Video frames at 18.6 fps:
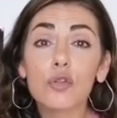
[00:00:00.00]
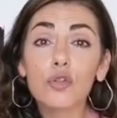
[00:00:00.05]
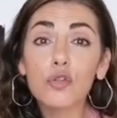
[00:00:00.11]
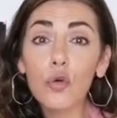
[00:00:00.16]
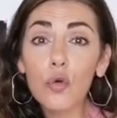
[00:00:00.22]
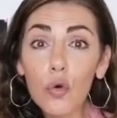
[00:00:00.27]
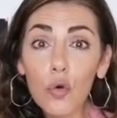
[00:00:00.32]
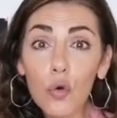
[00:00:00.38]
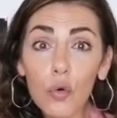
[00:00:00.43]

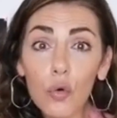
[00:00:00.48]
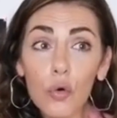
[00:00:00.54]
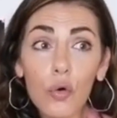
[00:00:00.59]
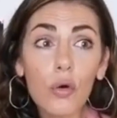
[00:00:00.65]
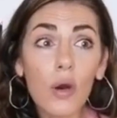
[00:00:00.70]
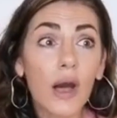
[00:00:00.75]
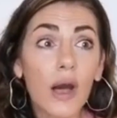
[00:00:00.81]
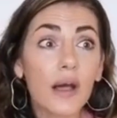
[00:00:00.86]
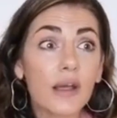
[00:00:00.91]

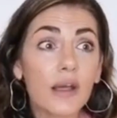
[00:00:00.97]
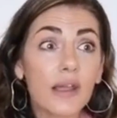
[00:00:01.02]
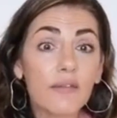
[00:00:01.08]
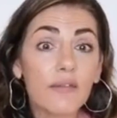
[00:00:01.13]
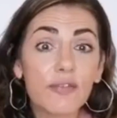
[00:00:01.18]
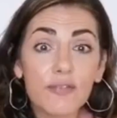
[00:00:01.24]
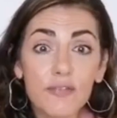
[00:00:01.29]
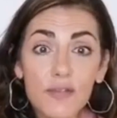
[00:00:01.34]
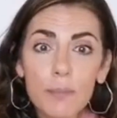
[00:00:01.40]
Taureau
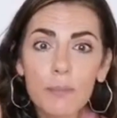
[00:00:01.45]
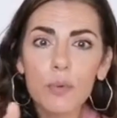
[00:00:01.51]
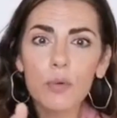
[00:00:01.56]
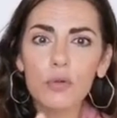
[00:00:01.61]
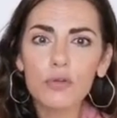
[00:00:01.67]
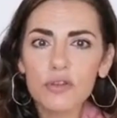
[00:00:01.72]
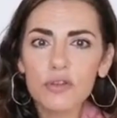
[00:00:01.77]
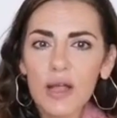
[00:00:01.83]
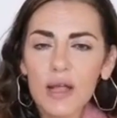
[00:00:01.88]
est fait
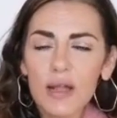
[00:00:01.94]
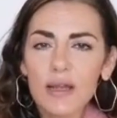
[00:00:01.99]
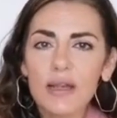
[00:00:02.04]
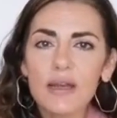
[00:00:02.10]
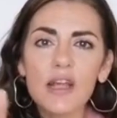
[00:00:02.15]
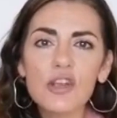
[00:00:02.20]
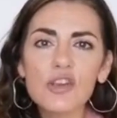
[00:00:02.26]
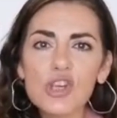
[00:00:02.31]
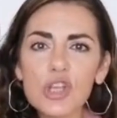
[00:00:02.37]
pour ça.
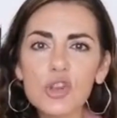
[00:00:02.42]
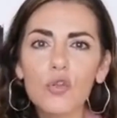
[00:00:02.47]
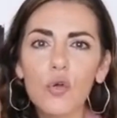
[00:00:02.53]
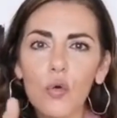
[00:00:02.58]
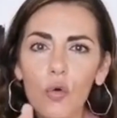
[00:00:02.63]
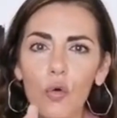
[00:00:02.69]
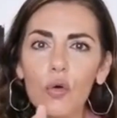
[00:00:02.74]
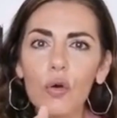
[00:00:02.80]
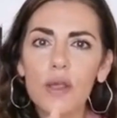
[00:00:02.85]
L'énergie
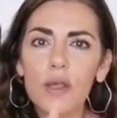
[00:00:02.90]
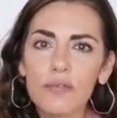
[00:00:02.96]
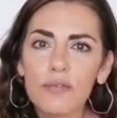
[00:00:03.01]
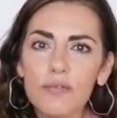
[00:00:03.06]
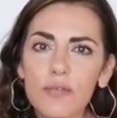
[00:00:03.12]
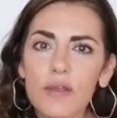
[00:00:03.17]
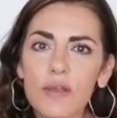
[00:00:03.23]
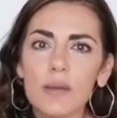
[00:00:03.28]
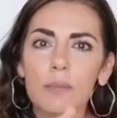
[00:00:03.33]
taureau est
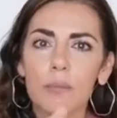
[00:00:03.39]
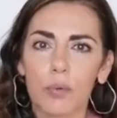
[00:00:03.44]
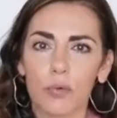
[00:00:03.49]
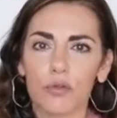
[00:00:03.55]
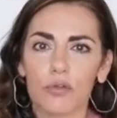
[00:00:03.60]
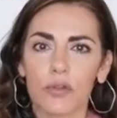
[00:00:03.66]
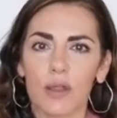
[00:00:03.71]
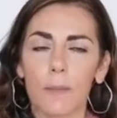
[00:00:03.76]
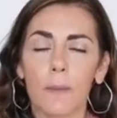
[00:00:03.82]
fait
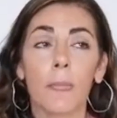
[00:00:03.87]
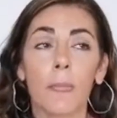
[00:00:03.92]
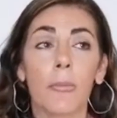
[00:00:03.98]
pour ça.